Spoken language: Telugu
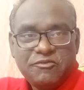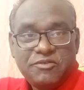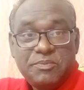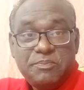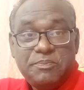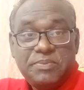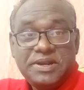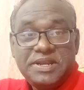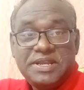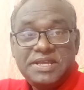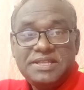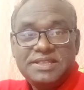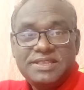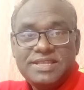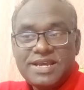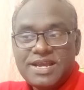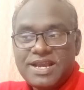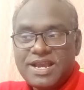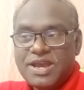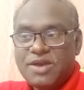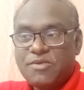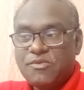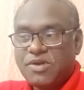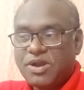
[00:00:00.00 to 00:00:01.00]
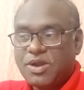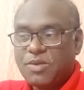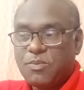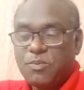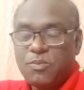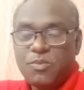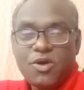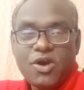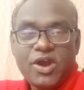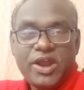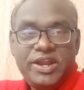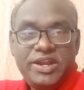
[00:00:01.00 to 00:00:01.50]
విపరీతంగా ఒక
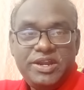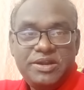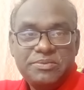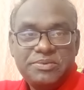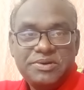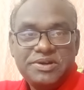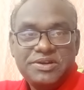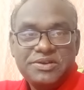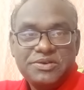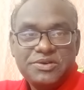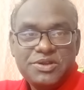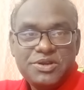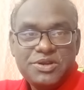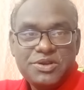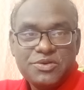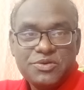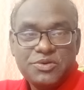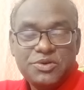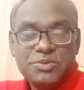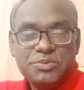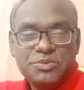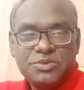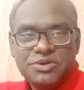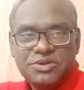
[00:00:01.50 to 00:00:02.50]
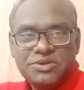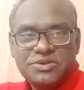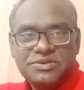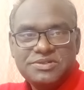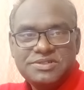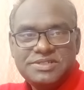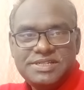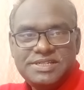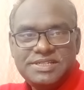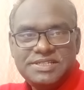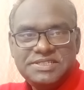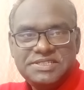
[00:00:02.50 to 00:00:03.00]
పాయింట్ పట్టుకొని రెండు మూడు
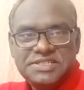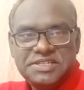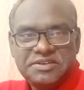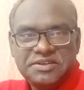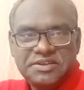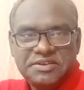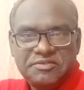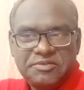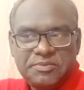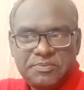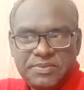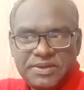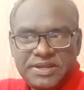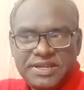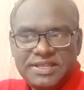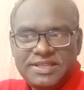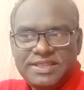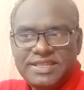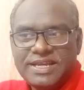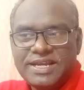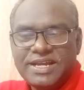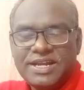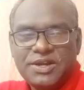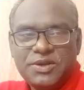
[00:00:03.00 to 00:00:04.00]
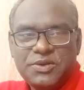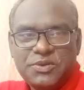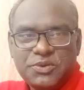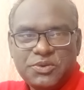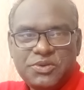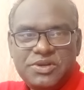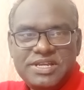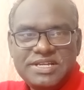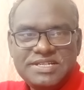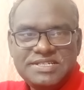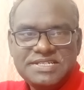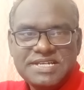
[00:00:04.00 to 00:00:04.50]
రోజుల నుంచి విపరీతంగా
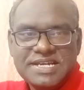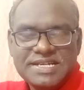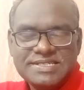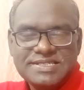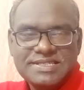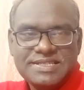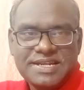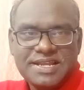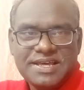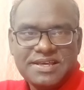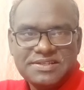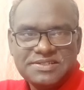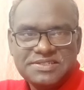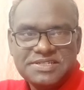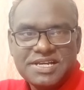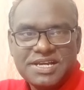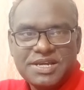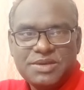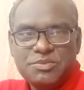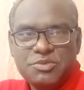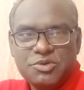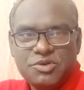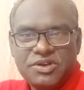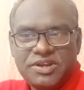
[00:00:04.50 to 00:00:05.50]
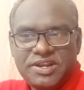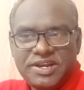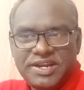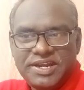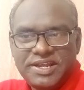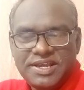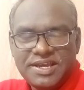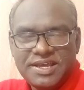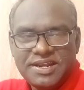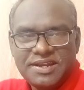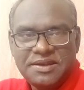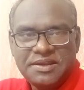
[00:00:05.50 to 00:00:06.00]
ట్రోలింగ్ చేస్తున్నారు జగన్మోహన్
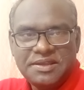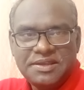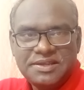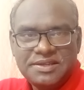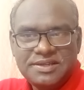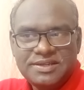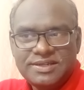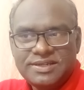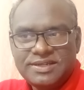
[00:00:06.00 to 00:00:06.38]
రెడ్డి గారిని